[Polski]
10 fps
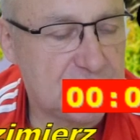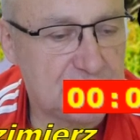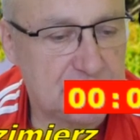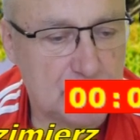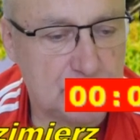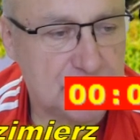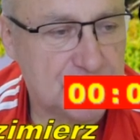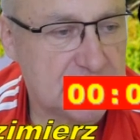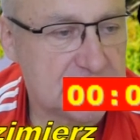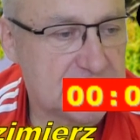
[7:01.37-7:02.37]
miałby
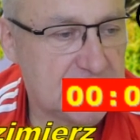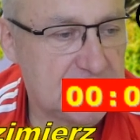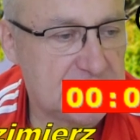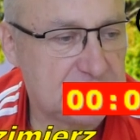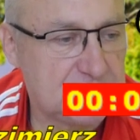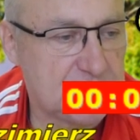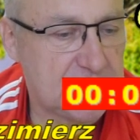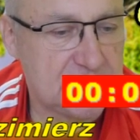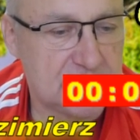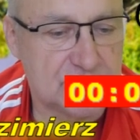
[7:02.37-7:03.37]
szansę, ale zbił na
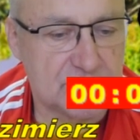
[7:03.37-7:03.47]
G6.